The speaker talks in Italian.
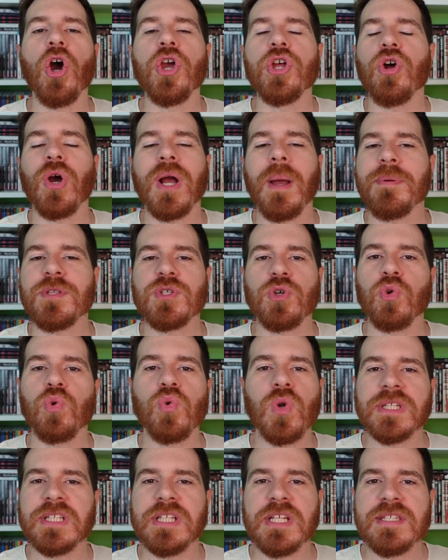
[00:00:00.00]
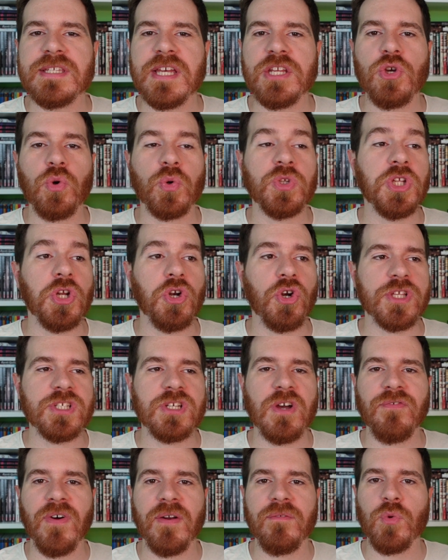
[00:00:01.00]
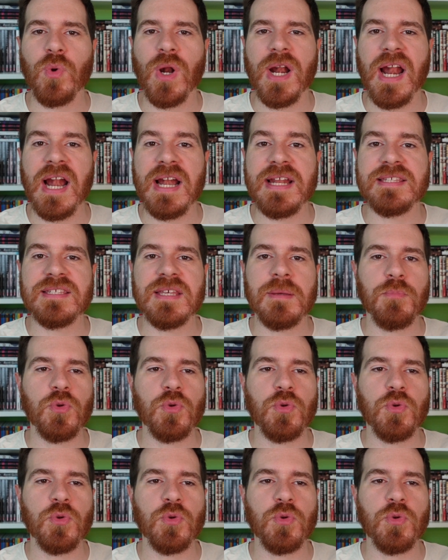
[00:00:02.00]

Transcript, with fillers: io non capisco nulla di disegno, quindi non riesco a farvi un'analisi